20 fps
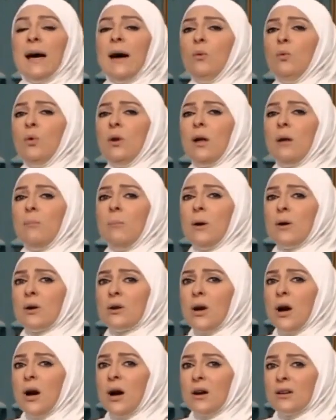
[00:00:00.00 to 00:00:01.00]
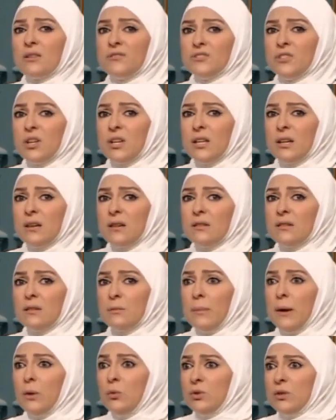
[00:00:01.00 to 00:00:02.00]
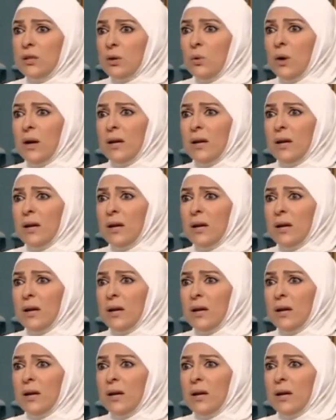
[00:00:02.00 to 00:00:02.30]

أول مرة أعرف طريقة موته